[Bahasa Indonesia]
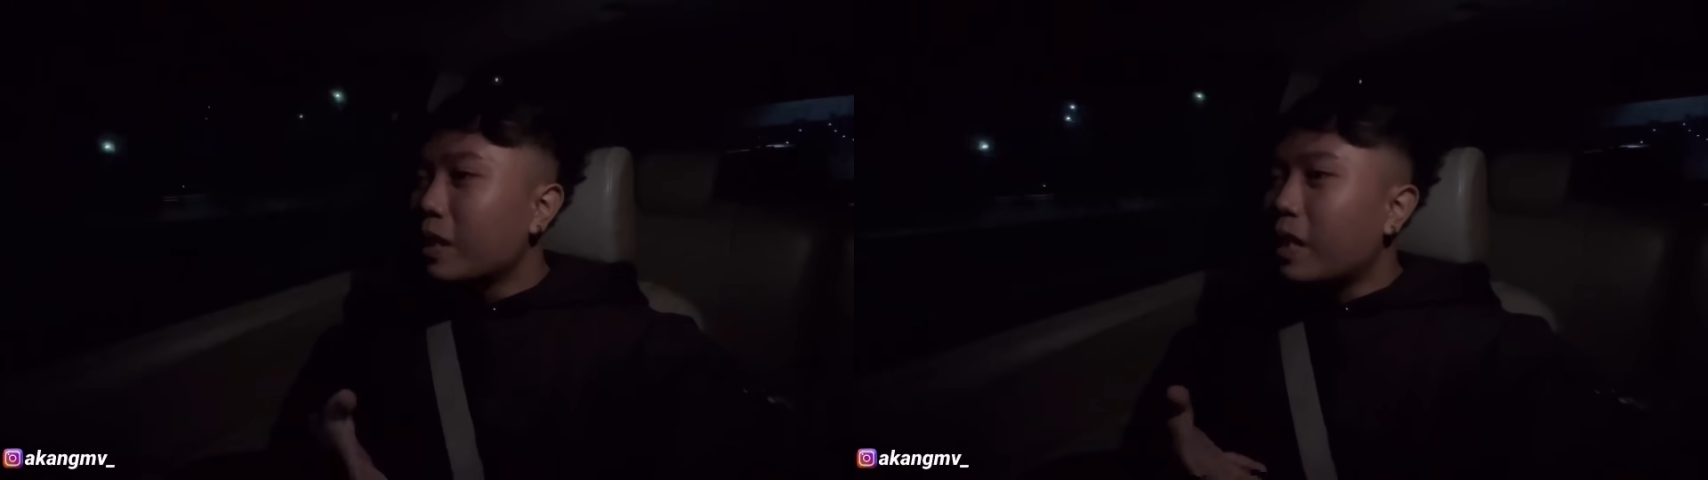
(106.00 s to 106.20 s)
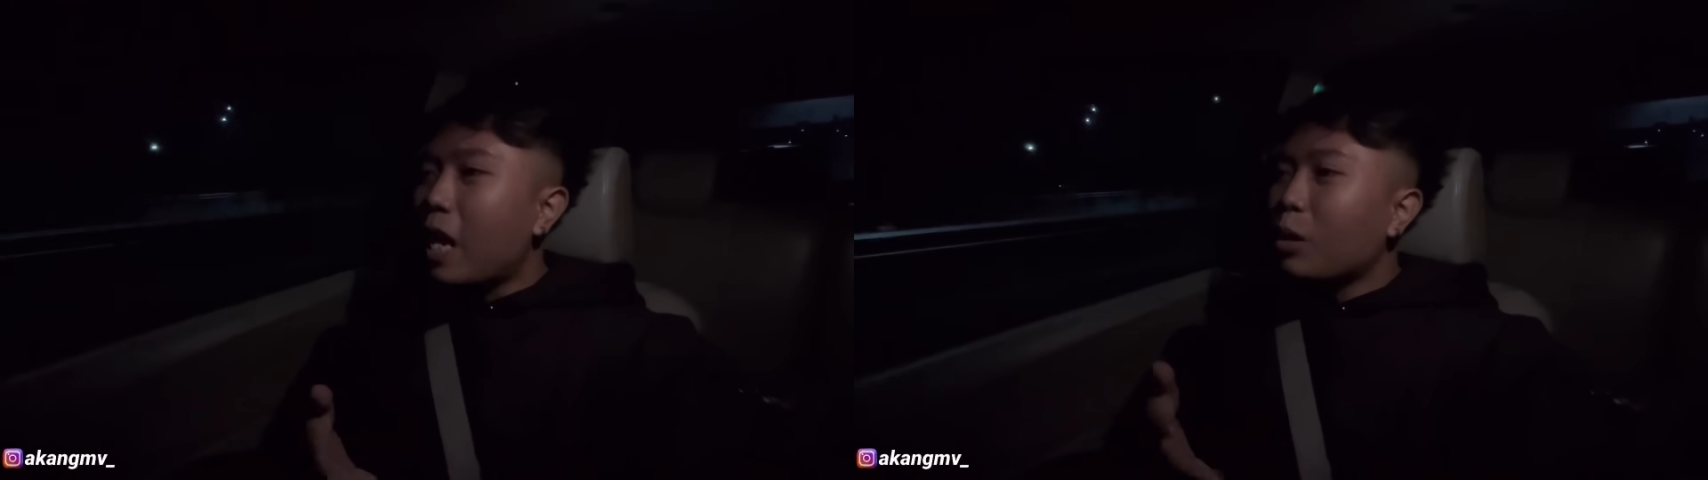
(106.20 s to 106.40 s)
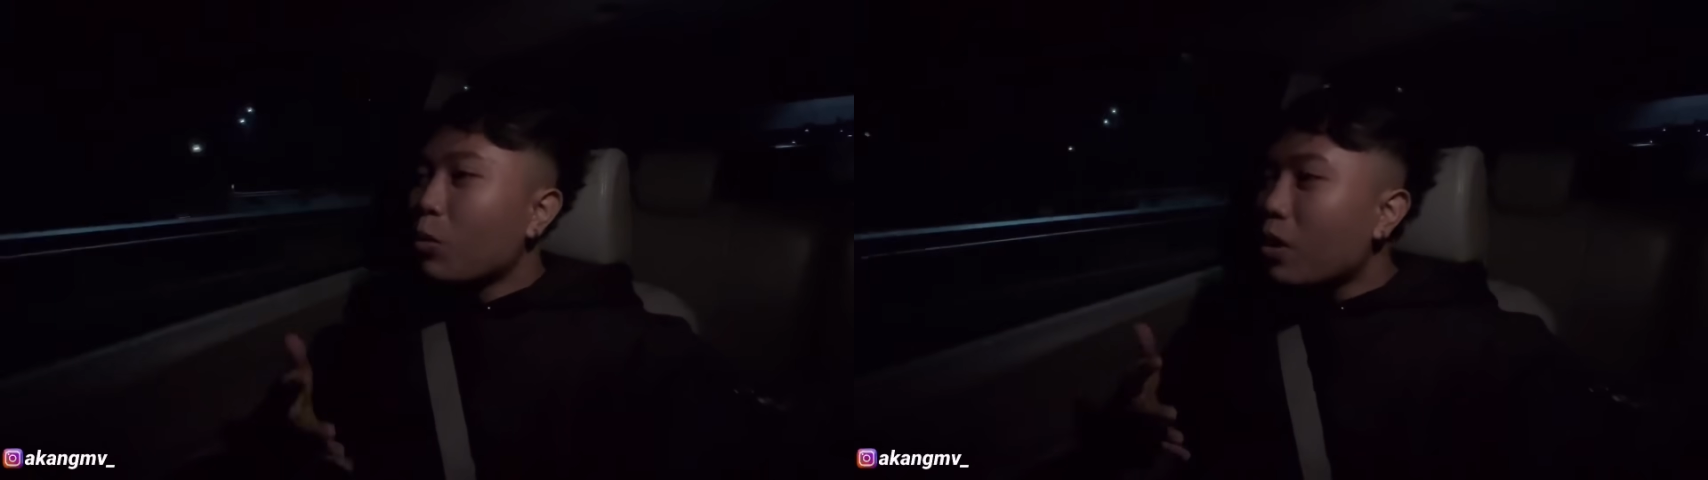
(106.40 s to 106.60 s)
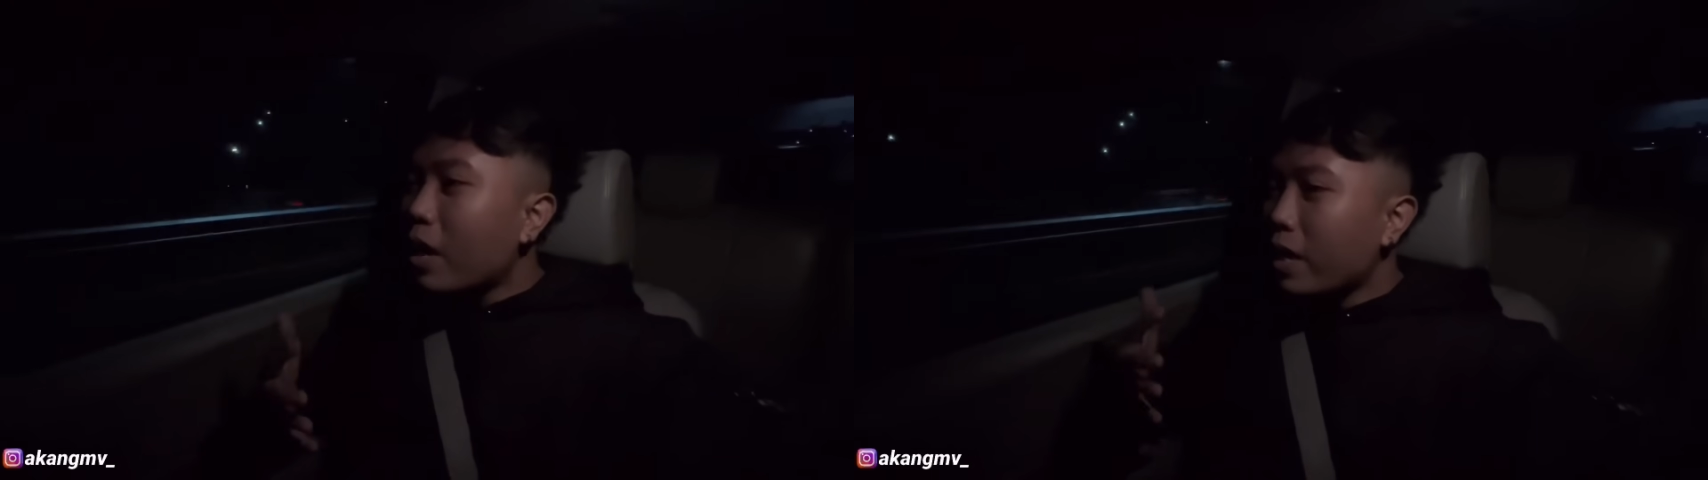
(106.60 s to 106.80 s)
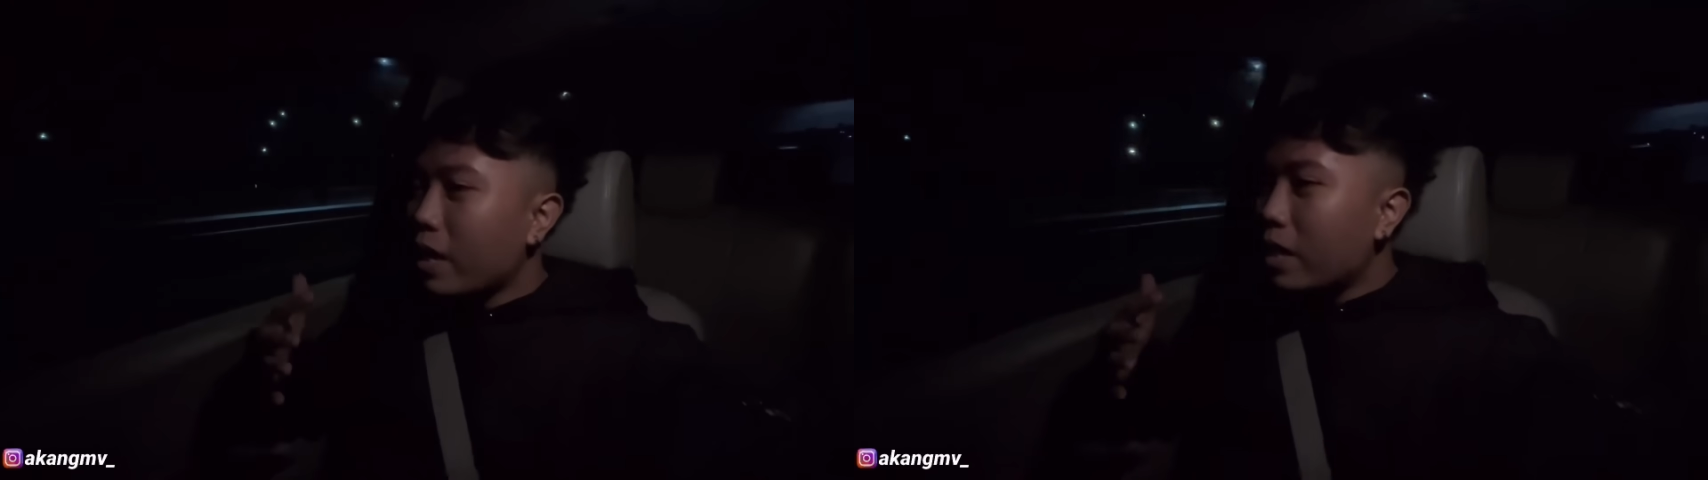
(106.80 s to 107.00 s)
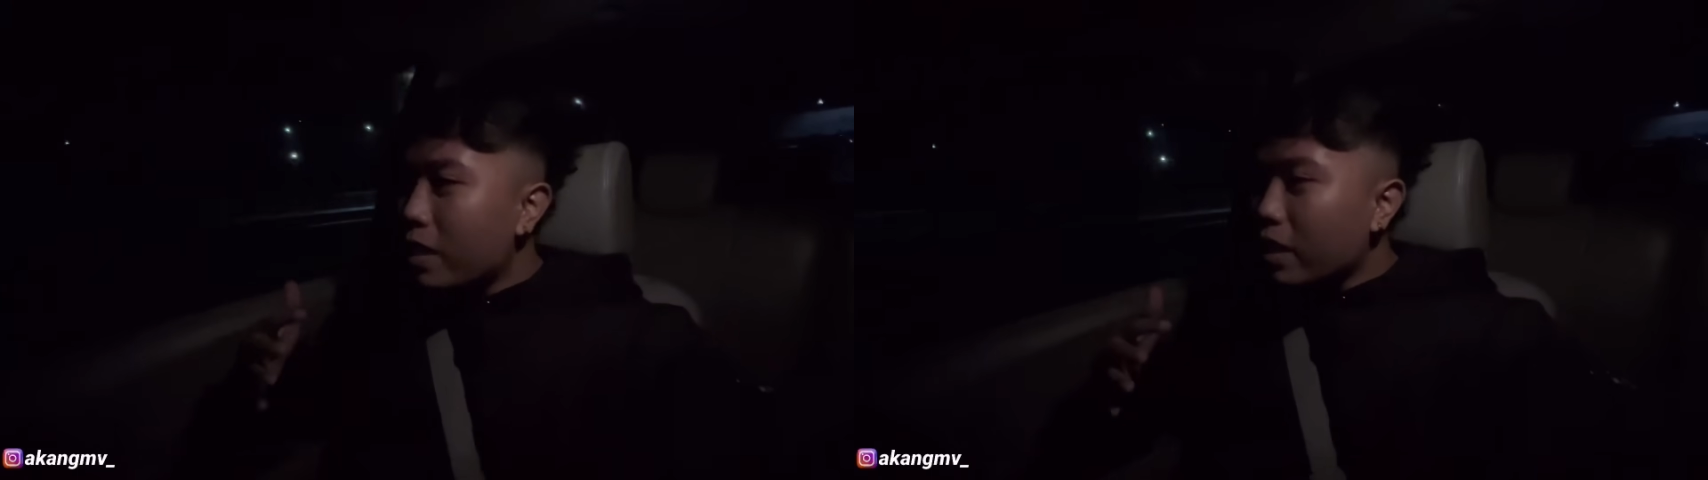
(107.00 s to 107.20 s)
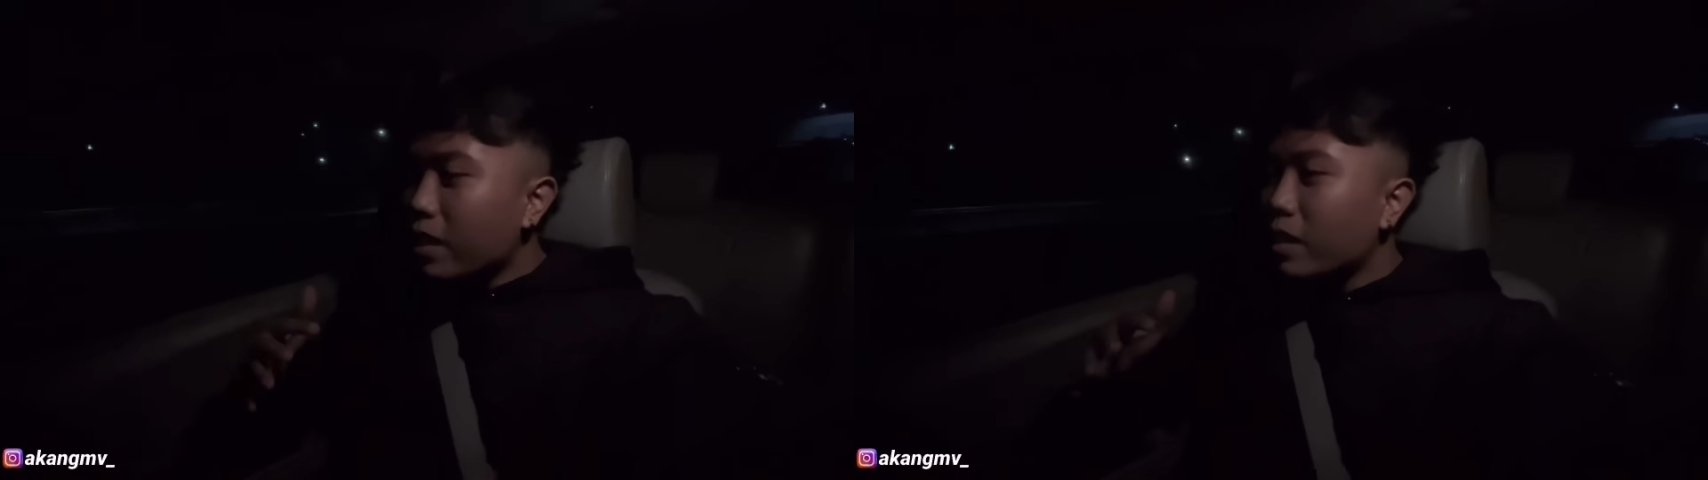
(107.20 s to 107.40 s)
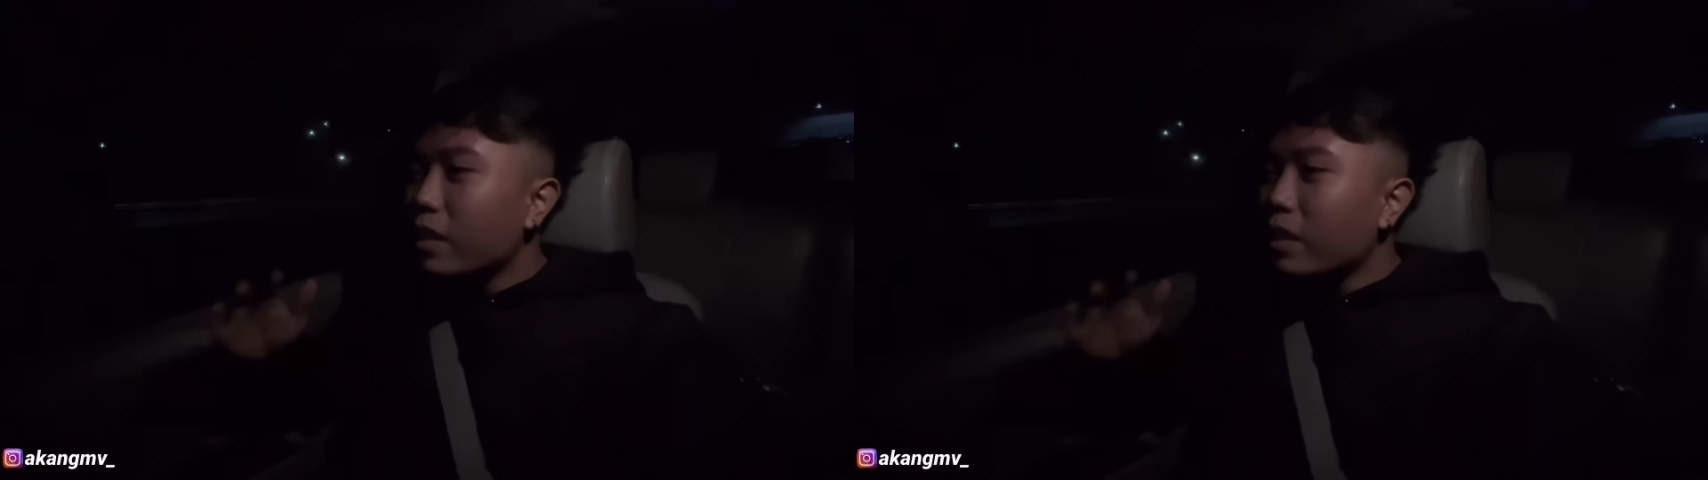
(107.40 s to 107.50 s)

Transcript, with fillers: jantung udah kayak he,